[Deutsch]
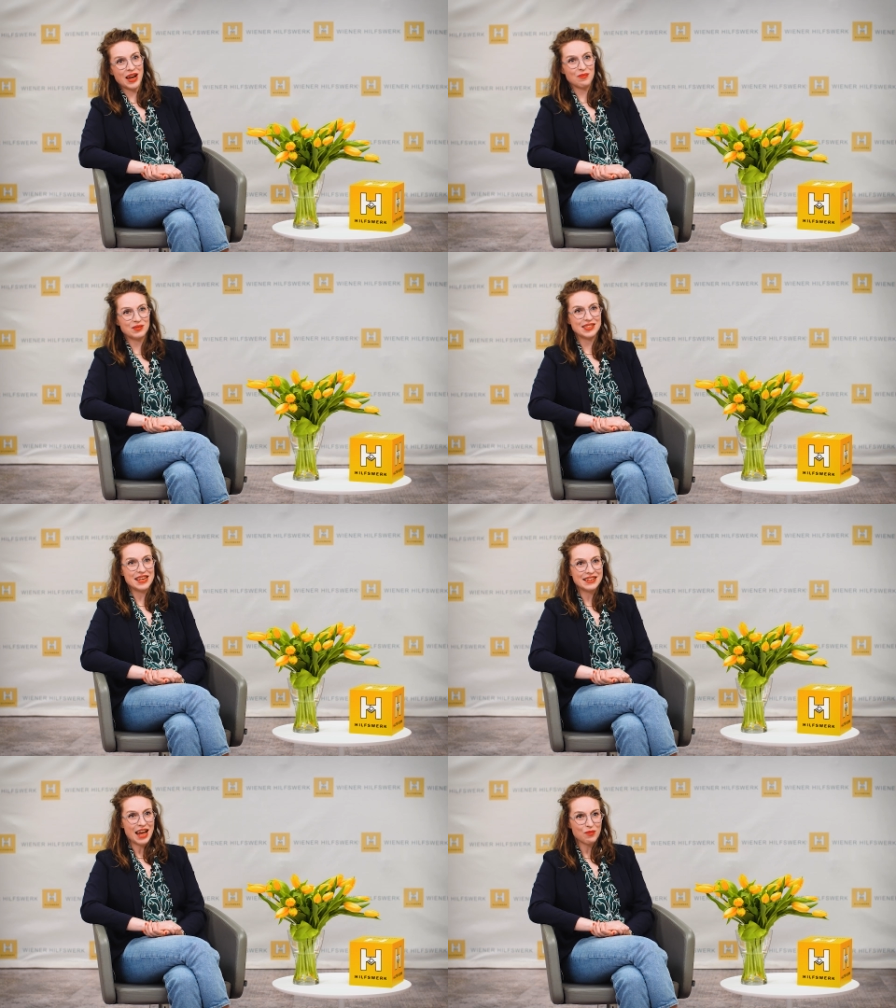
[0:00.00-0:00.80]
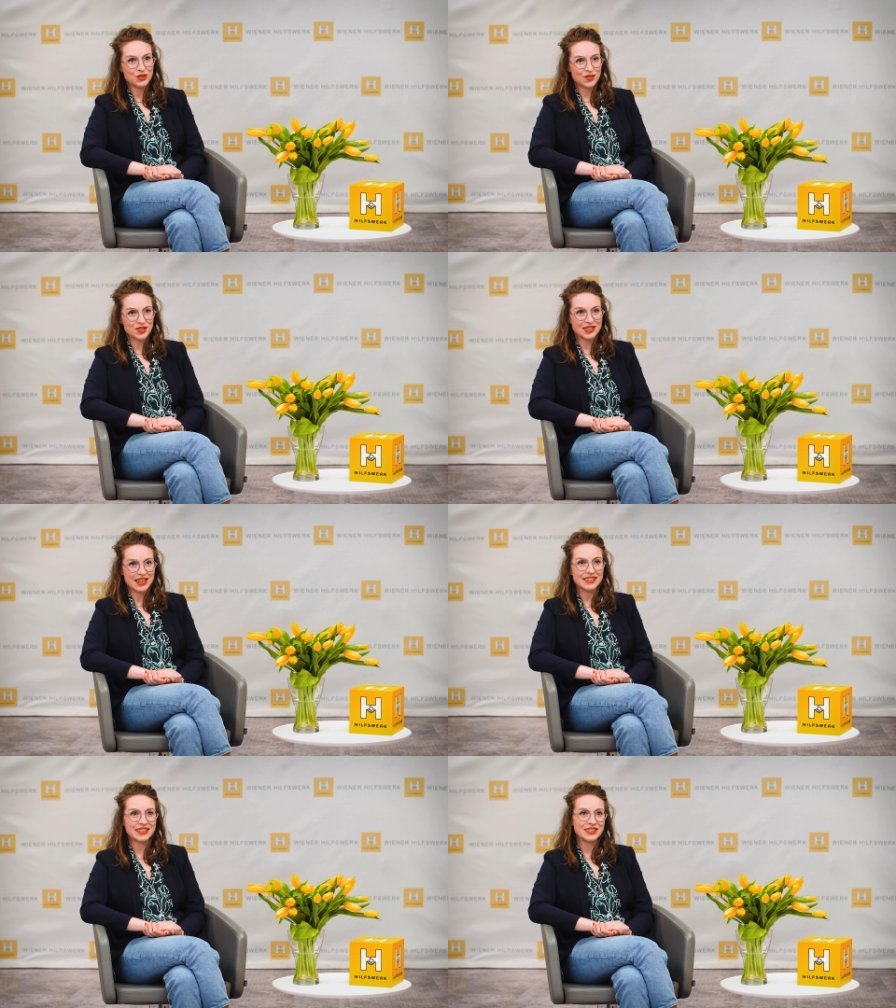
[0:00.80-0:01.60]
Wir haben zehn
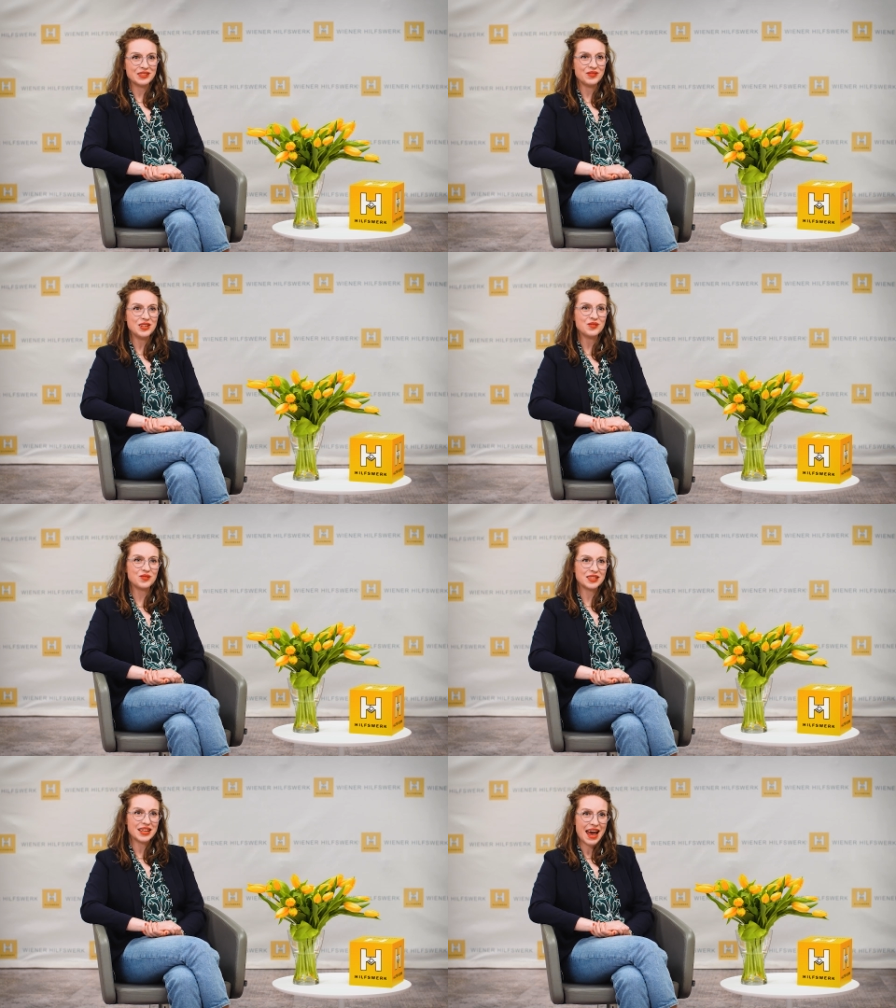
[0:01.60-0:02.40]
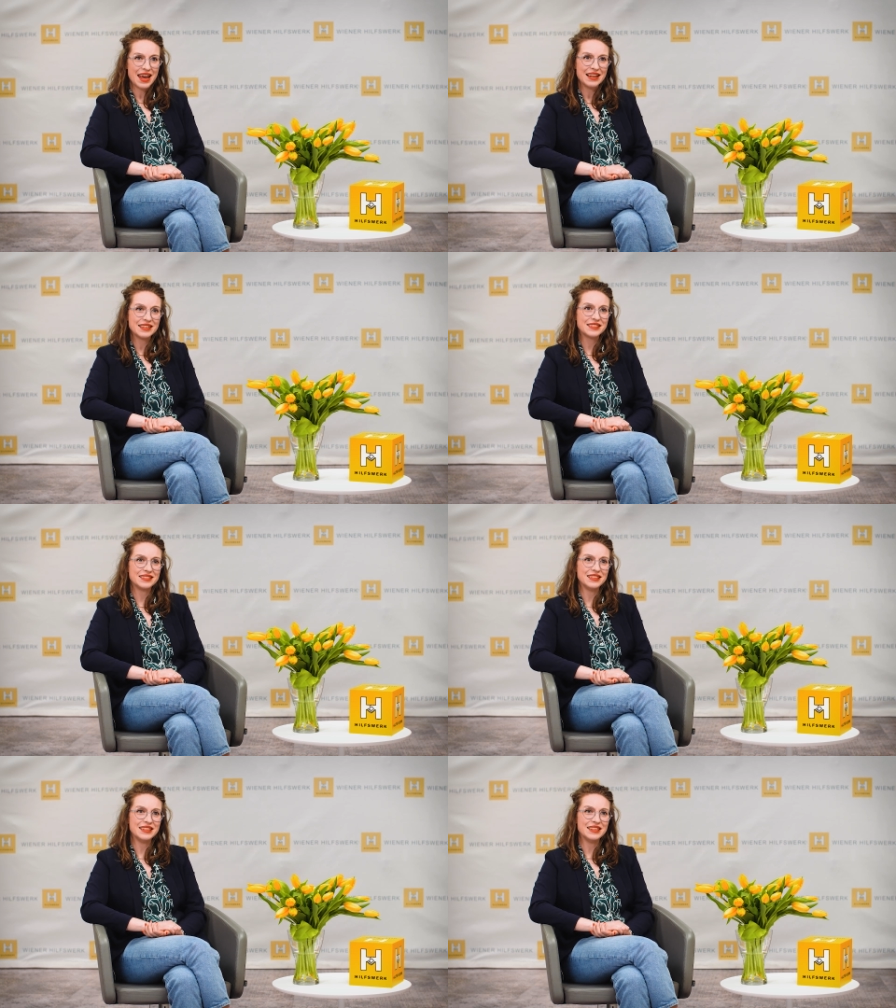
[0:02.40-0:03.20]
Nachbarschaftszentren in Wien verteilt,
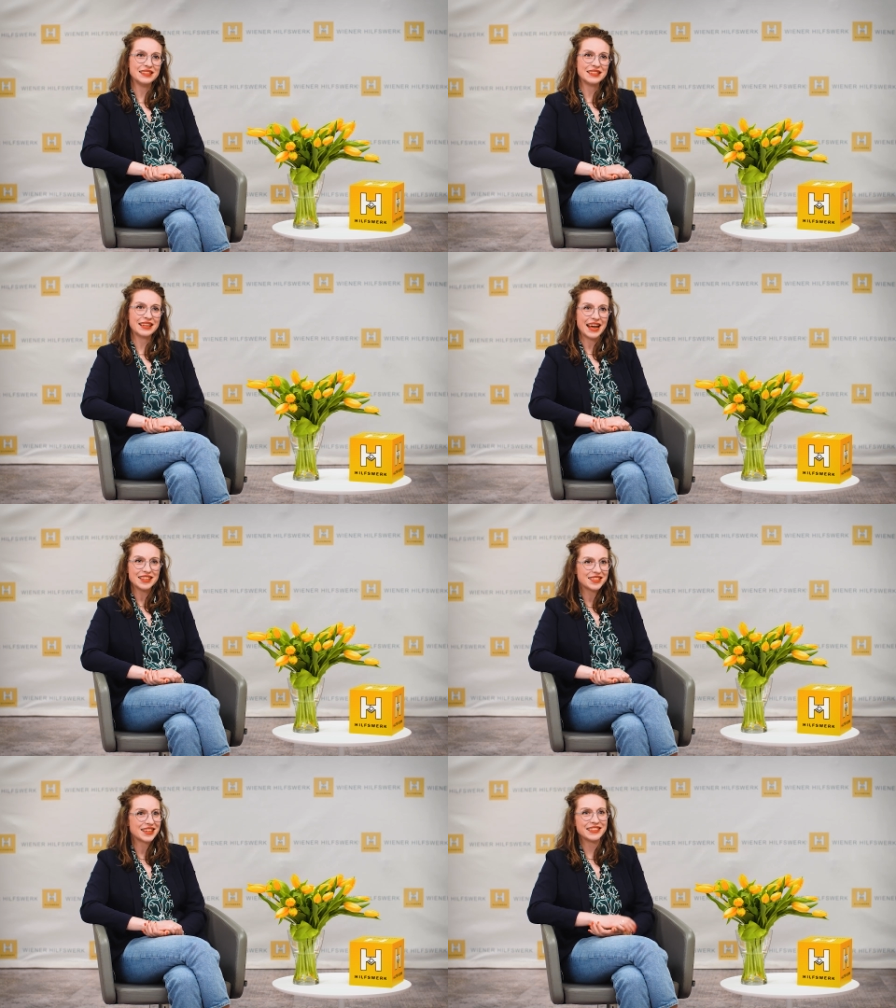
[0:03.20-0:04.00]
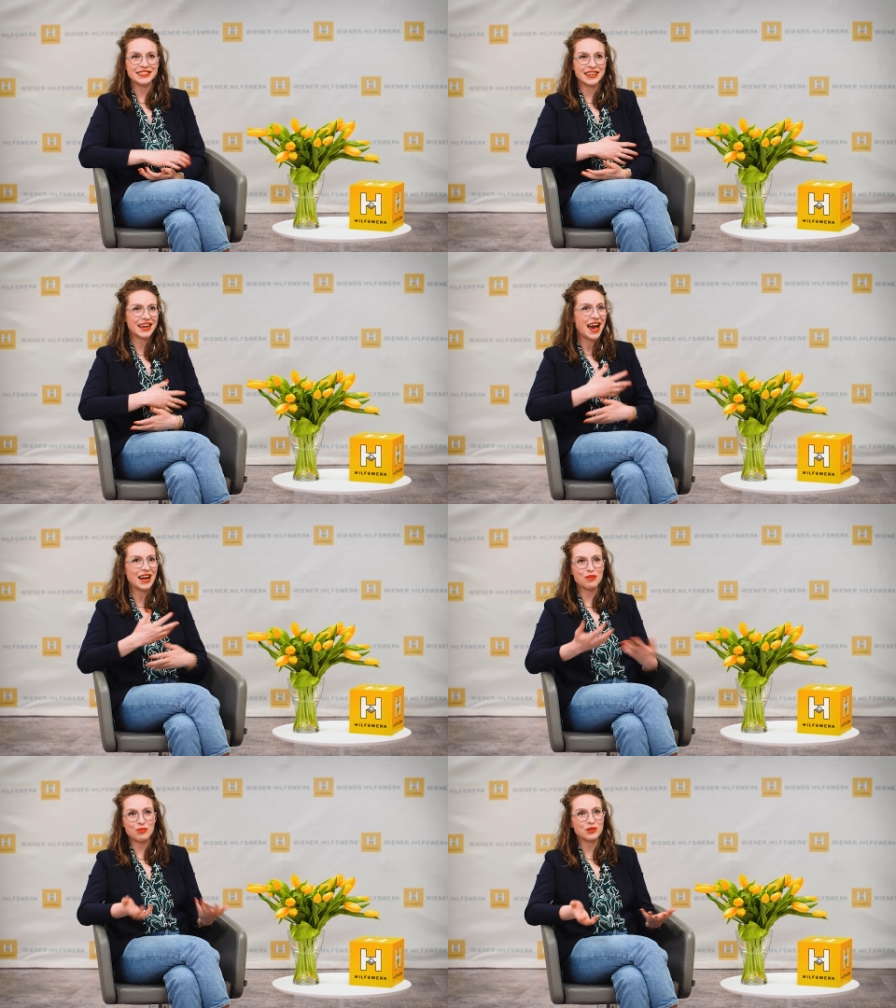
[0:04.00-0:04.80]
die in den Kretzeln ihre
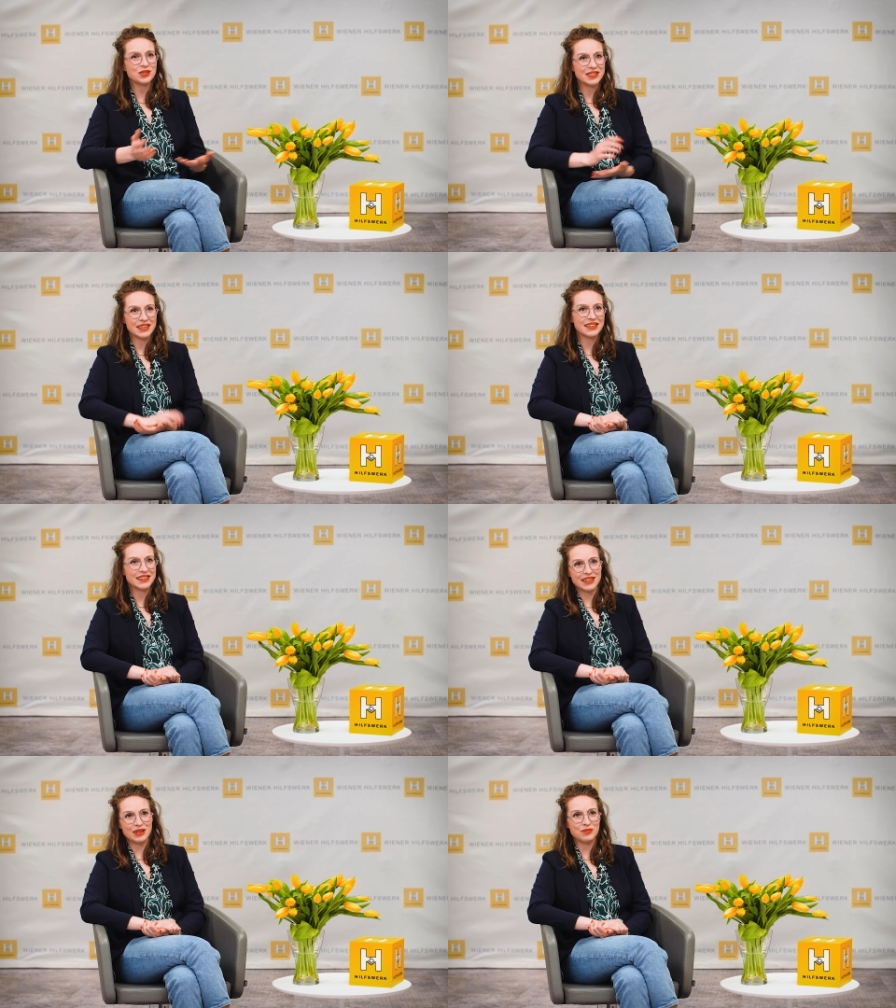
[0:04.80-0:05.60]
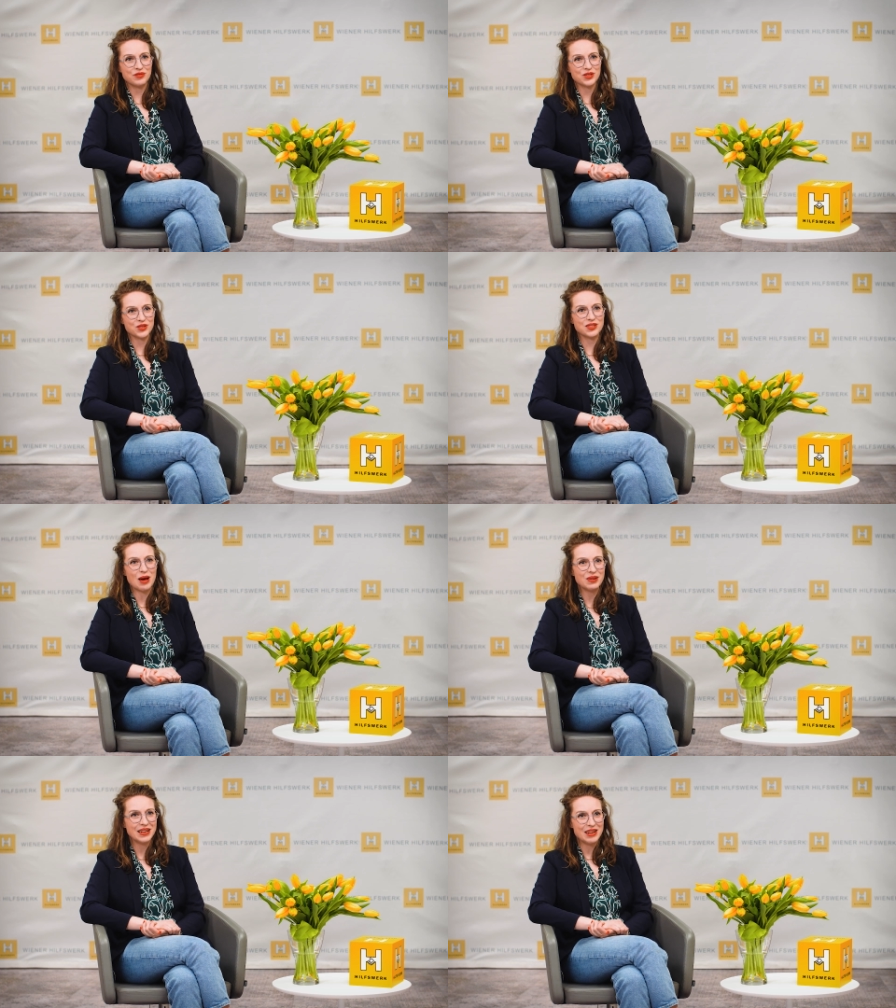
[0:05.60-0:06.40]
Angebote fürs
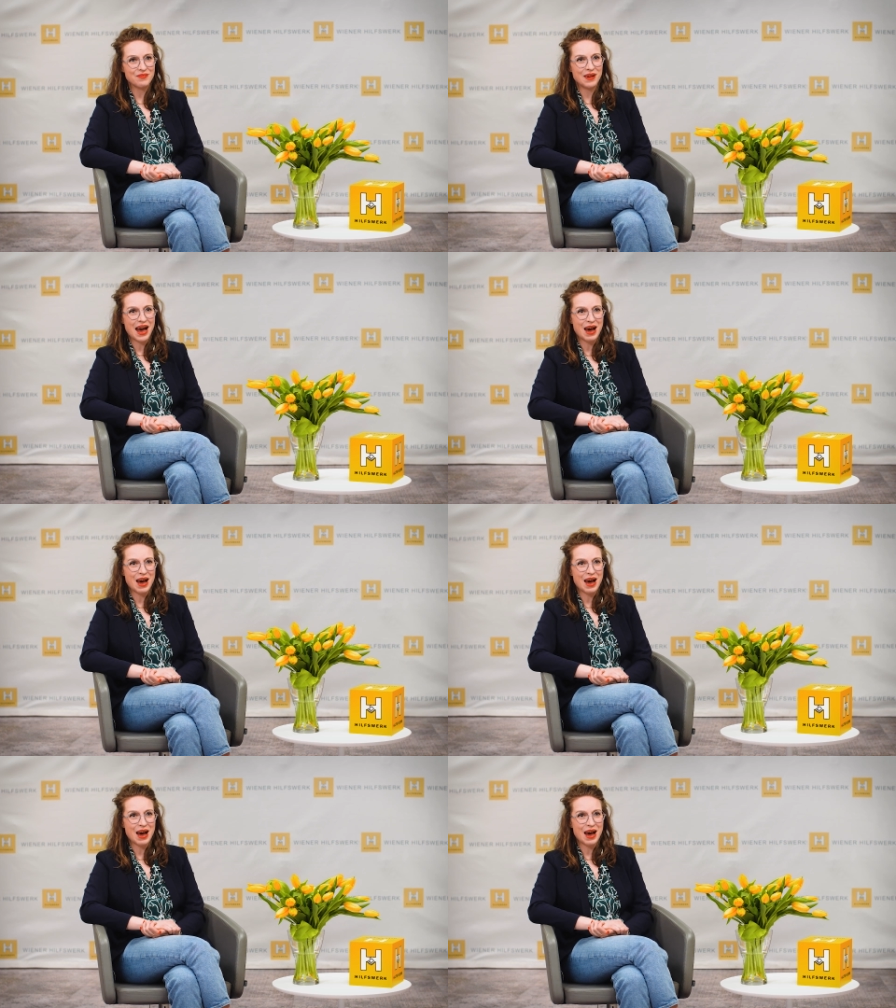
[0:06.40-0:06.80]
Zusammenleben